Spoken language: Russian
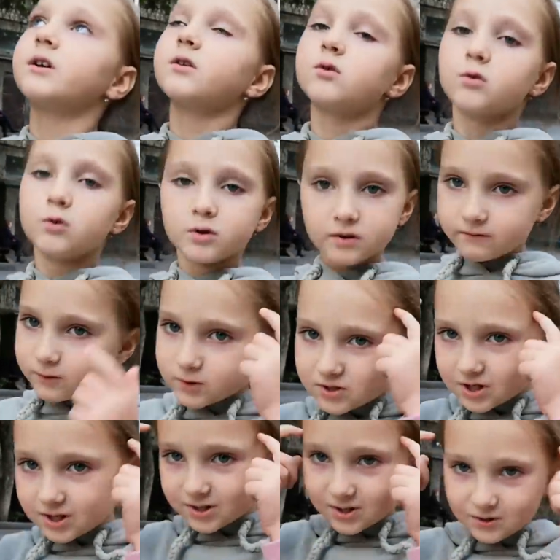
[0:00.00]
говорит, у него
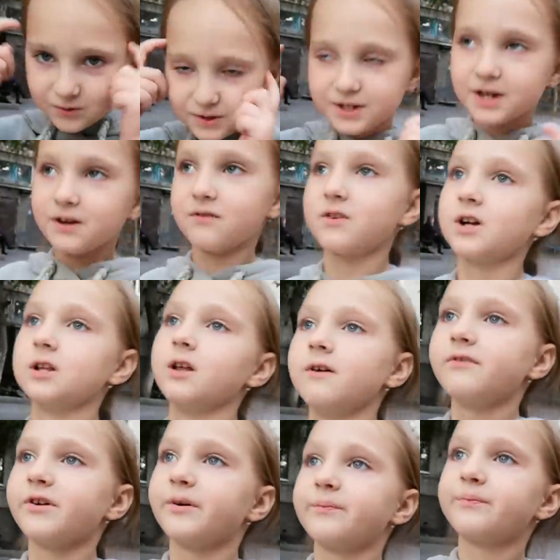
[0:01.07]
сразу идея в
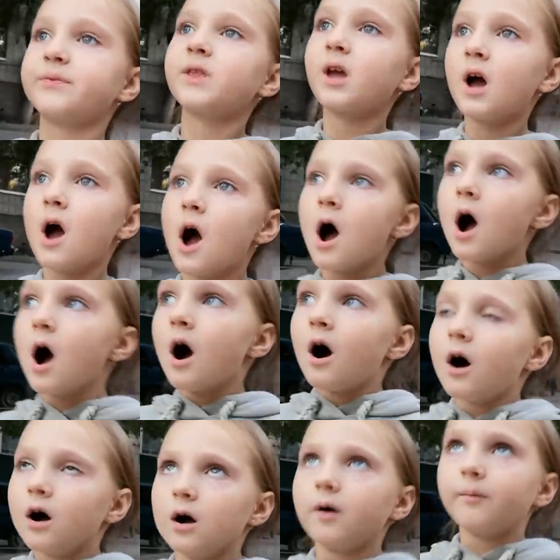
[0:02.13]
голове
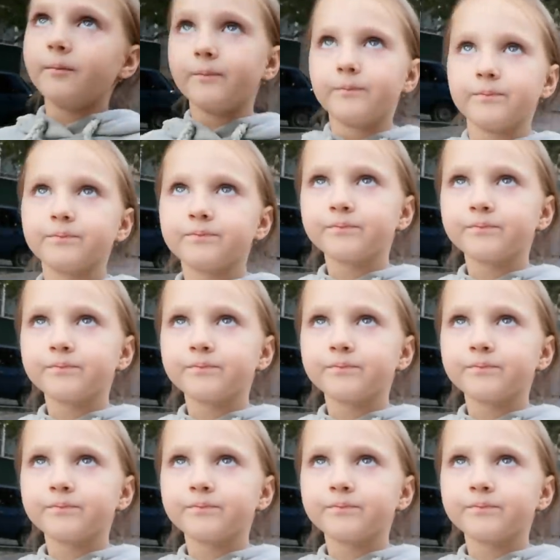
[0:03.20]
эм,